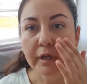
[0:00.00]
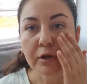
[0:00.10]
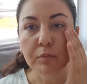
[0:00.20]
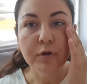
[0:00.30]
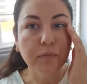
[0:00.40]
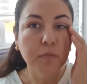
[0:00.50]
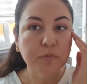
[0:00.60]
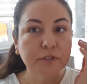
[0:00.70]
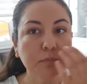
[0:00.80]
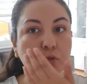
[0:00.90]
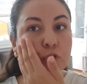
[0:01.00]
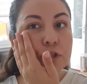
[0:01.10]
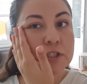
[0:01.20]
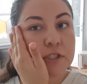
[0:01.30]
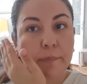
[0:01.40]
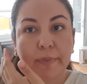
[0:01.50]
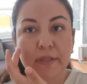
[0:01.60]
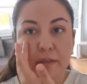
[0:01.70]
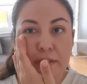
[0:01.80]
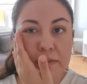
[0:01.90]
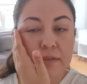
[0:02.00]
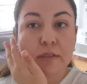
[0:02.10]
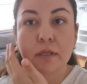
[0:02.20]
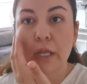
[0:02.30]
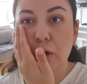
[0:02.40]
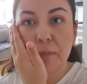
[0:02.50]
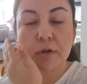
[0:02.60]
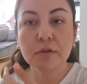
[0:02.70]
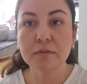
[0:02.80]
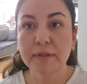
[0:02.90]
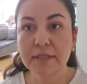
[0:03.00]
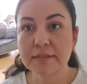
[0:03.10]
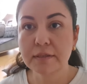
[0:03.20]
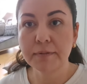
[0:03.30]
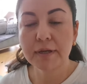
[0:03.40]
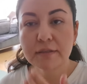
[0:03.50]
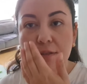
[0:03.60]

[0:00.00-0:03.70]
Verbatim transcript: Oigan, como que me puse muchos chapetes y no me lo desvanecí bien,